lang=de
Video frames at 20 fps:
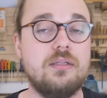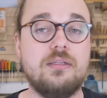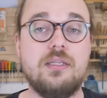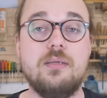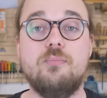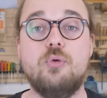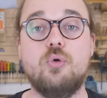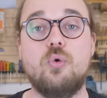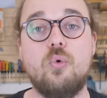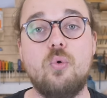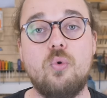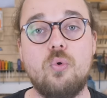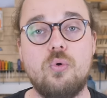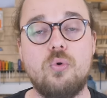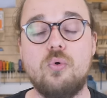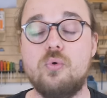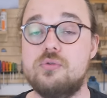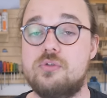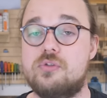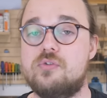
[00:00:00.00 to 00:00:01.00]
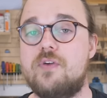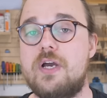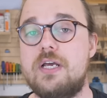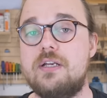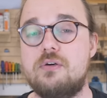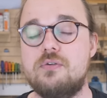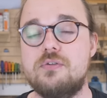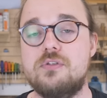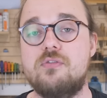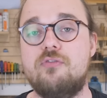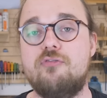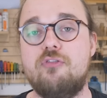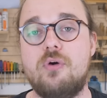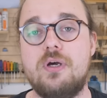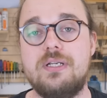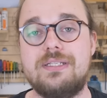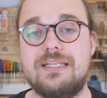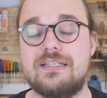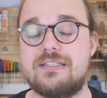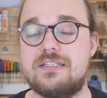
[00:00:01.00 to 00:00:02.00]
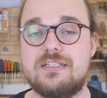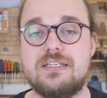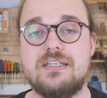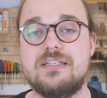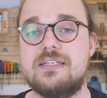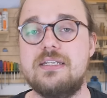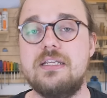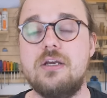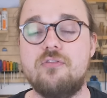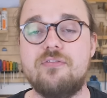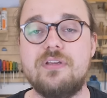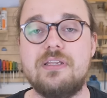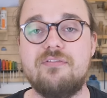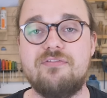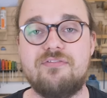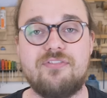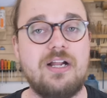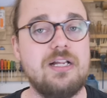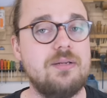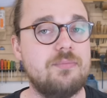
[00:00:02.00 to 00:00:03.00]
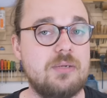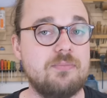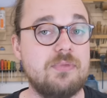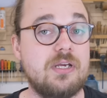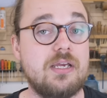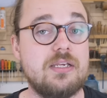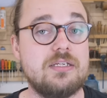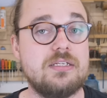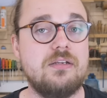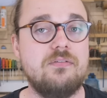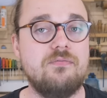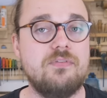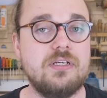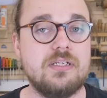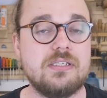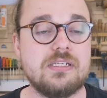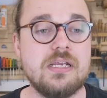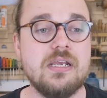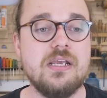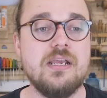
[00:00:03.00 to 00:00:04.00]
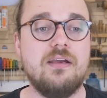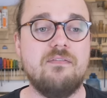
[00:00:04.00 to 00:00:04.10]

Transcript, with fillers: dem Büro und so weiter und so fort, dass sich das Ding auf jeden Fall bei mir rechnen wird,